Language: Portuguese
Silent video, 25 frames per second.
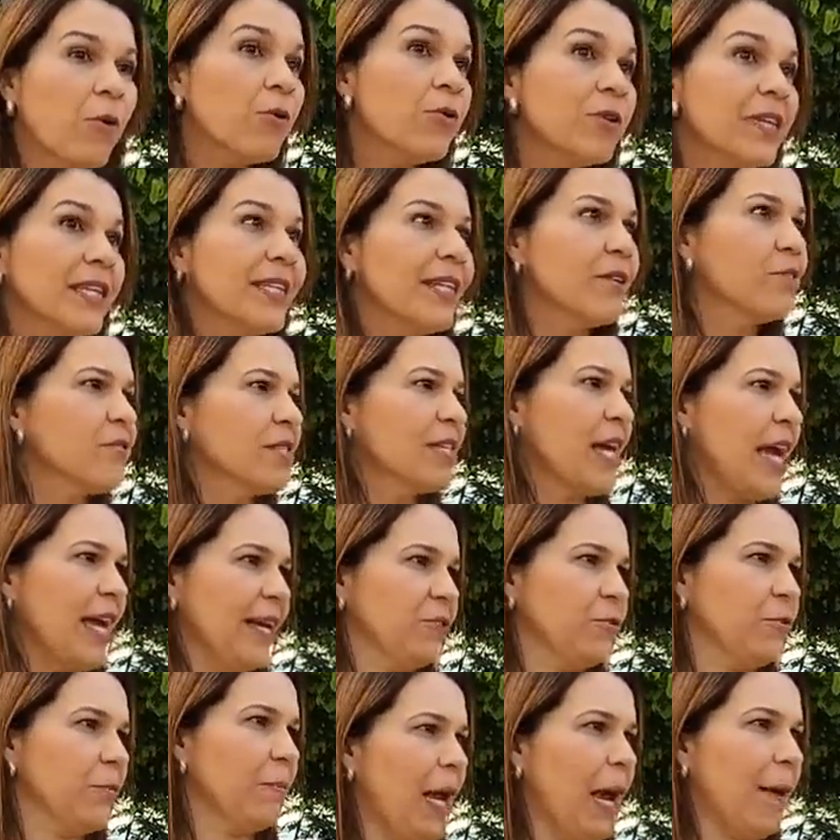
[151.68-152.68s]
que deu certo
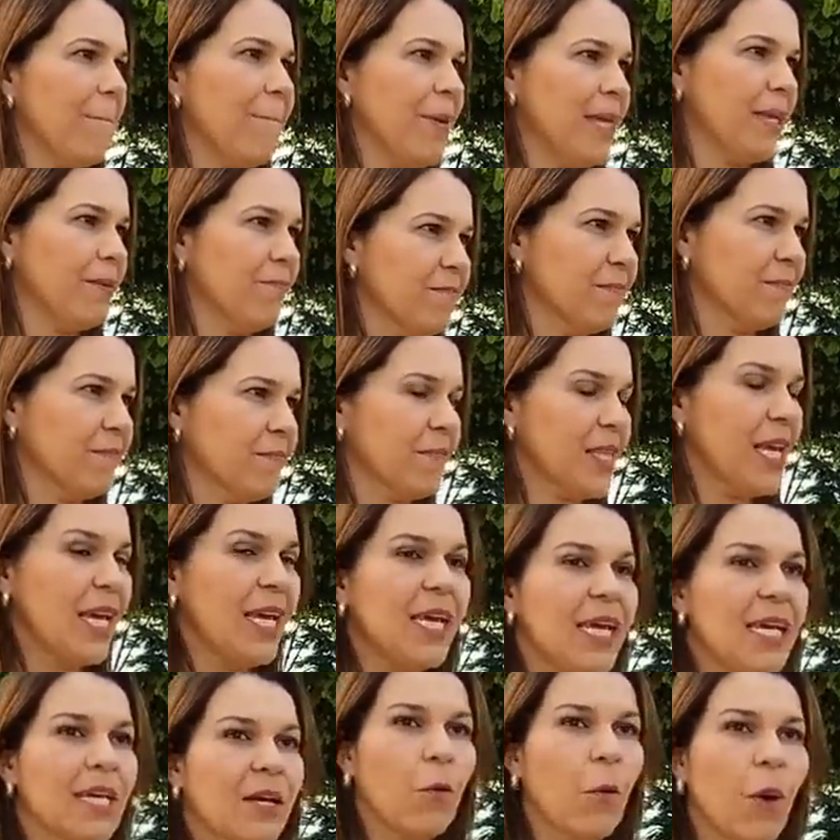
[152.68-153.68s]
para mim
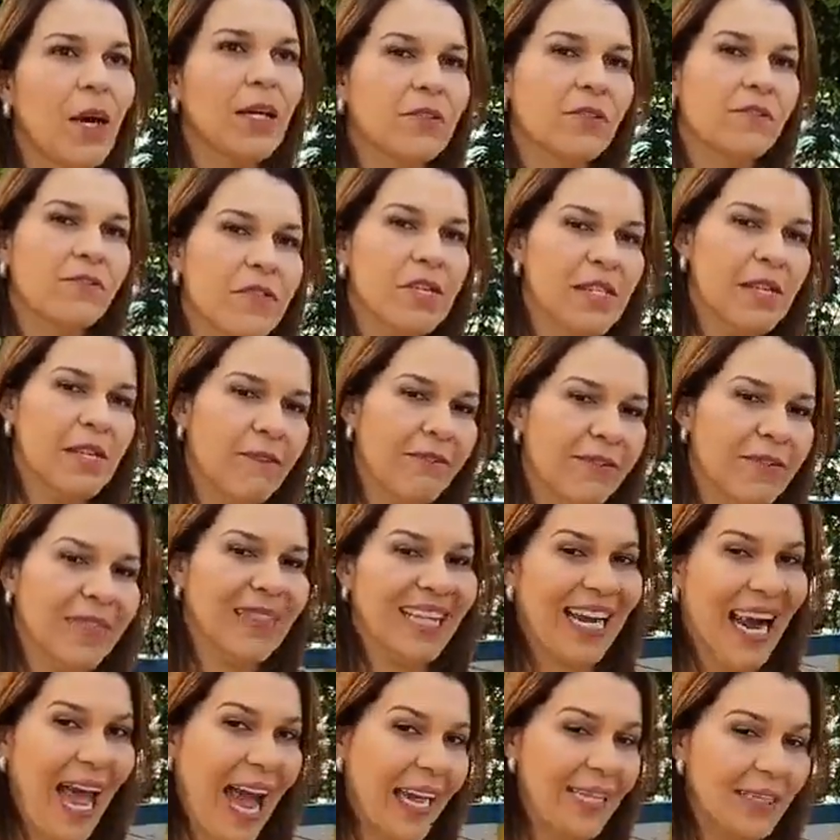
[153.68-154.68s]
quando você
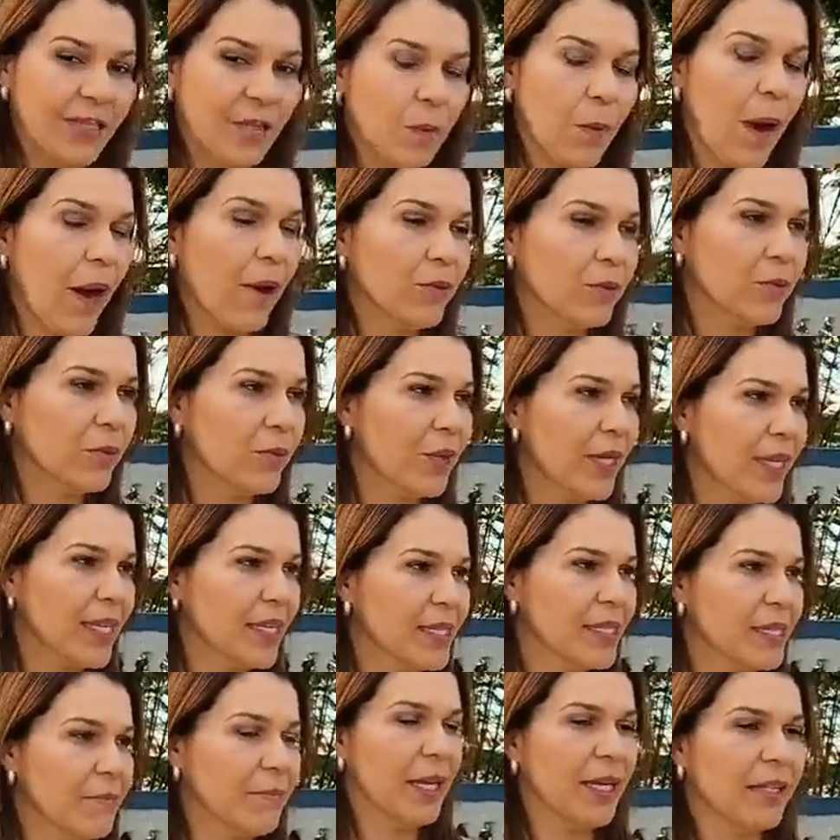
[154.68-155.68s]
trata o
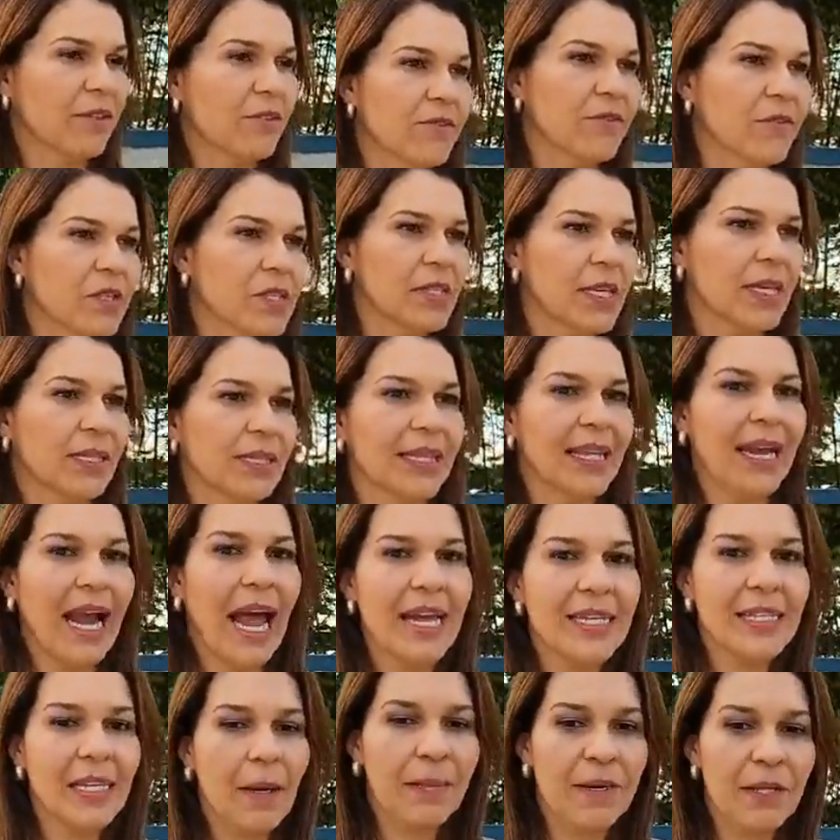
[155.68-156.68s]
autoconhecimento, você traz
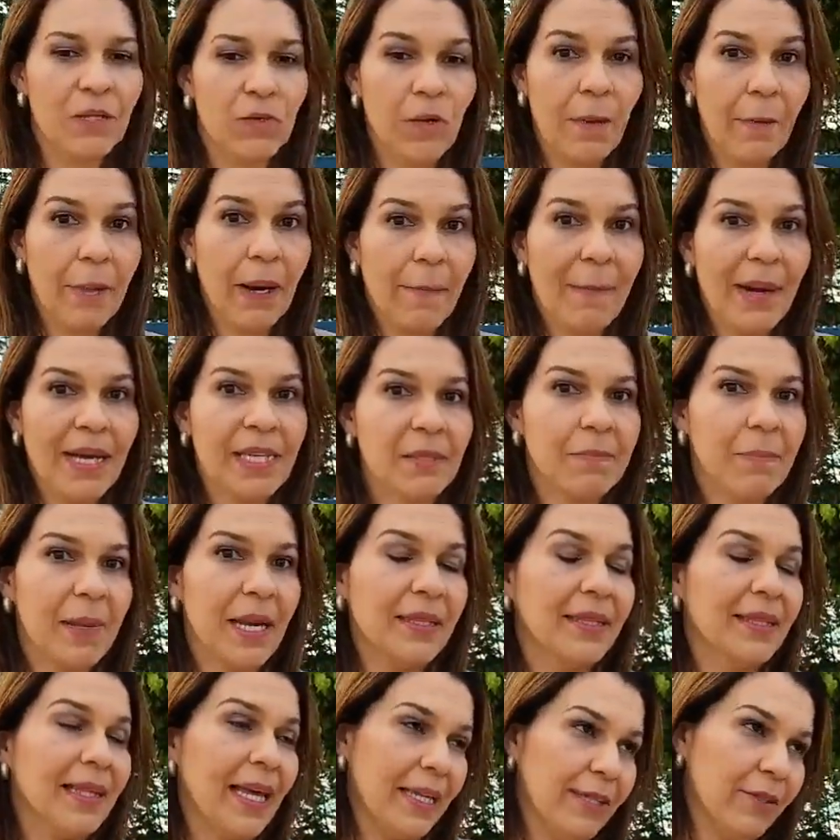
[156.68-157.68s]
a pessoa para mais para
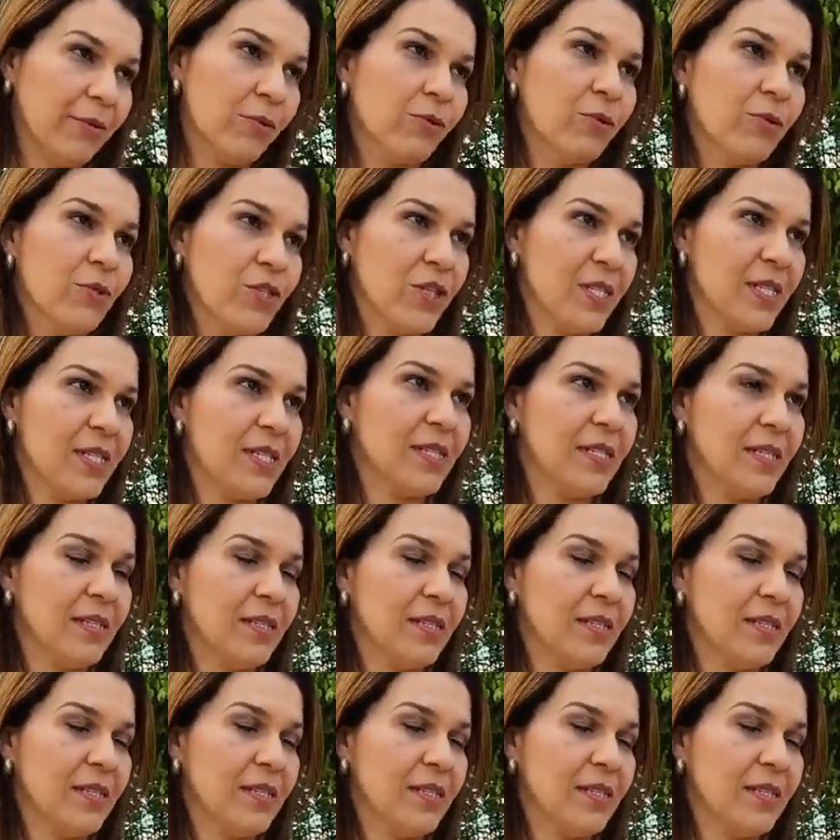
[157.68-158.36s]
dentro de si.